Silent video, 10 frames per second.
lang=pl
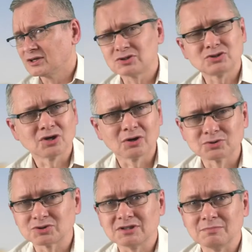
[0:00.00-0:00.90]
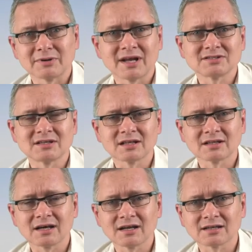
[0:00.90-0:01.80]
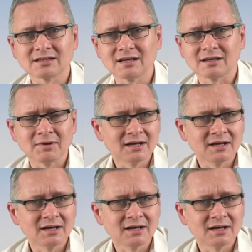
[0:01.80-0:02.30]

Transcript: książki, pracę nad charakterem.